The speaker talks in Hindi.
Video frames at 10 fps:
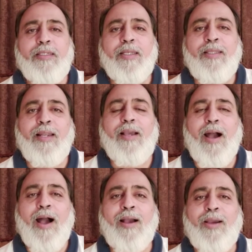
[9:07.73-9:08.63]
ये दिल का
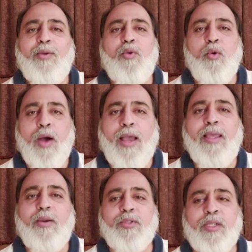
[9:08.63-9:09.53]
आंगन हुआ
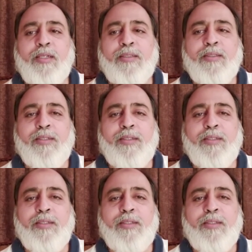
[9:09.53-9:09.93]
है रोशन